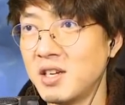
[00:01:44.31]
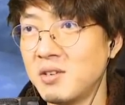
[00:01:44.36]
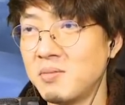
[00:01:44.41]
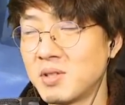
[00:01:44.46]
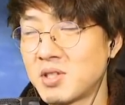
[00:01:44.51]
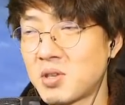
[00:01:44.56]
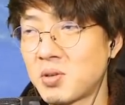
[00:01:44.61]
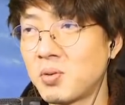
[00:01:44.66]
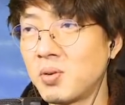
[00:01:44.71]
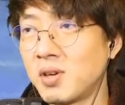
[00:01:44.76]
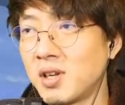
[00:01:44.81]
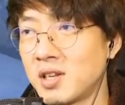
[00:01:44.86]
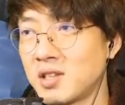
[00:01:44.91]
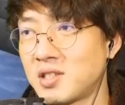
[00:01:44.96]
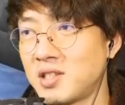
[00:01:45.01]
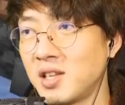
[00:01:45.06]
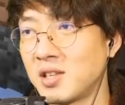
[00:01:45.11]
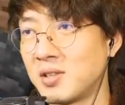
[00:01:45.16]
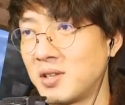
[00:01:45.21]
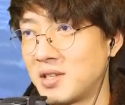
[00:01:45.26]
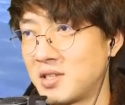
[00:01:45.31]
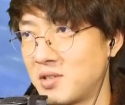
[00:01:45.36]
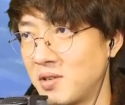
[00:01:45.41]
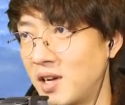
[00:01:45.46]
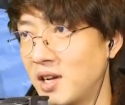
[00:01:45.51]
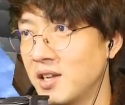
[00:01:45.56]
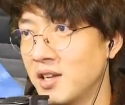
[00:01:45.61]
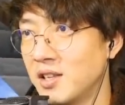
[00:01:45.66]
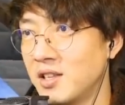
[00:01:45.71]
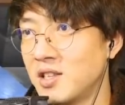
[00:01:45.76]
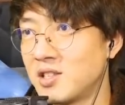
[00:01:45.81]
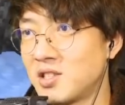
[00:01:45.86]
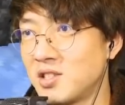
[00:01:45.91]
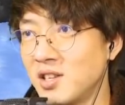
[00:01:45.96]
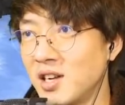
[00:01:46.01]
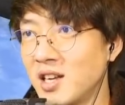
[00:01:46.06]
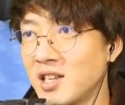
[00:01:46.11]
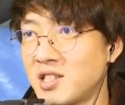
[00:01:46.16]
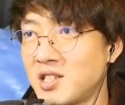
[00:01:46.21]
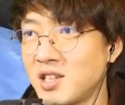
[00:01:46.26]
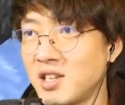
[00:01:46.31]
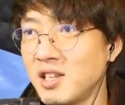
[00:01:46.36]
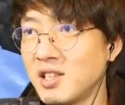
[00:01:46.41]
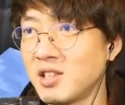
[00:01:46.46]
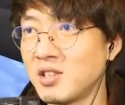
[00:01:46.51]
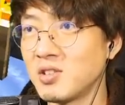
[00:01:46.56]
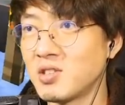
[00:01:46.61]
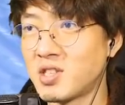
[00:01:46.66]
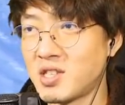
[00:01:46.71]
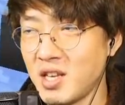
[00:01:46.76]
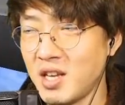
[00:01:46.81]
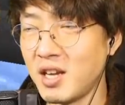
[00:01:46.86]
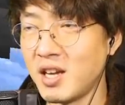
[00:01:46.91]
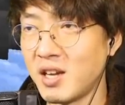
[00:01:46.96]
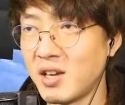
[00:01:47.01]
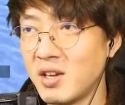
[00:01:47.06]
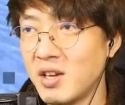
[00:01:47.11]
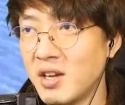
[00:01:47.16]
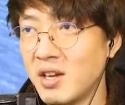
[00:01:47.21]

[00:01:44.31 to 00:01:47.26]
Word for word: まずそこからスタートですわ。で、ツルハシゲットして、